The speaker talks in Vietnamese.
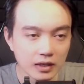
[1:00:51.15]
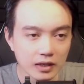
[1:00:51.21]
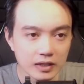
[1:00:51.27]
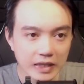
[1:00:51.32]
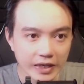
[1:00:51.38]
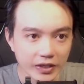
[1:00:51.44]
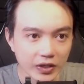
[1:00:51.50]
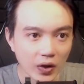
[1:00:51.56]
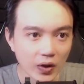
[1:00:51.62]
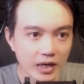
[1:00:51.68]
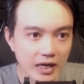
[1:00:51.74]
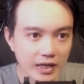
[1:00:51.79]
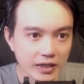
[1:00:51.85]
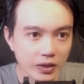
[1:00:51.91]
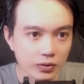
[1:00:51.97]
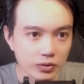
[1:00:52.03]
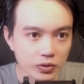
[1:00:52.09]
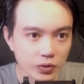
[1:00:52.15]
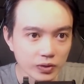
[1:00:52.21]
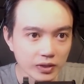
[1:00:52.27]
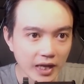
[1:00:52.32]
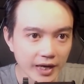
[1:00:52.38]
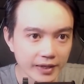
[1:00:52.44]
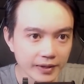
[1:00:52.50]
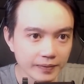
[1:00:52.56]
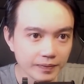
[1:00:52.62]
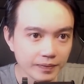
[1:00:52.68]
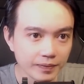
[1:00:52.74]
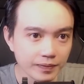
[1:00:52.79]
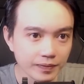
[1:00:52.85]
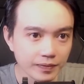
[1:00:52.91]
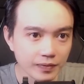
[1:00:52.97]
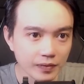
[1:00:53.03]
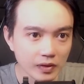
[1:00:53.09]
Thằng nhỏ lắc đầu xua tay.
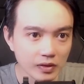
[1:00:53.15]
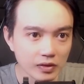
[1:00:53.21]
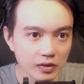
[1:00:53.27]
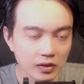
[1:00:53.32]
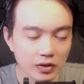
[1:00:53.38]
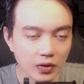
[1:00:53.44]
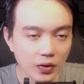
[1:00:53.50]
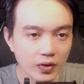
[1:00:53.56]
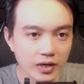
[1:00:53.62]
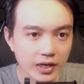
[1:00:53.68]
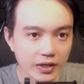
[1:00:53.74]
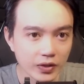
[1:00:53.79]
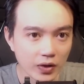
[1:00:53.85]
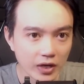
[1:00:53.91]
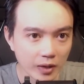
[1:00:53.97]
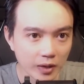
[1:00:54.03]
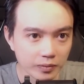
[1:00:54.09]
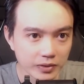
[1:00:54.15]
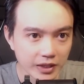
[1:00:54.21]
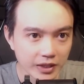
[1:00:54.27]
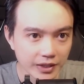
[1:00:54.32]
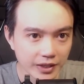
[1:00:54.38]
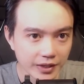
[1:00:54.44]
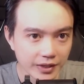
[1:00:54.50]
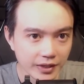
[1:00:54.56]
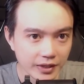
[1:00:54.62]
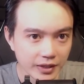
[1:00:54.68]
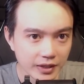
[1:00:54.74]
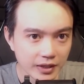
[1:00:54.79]
Nó nói là do cổng chân giới.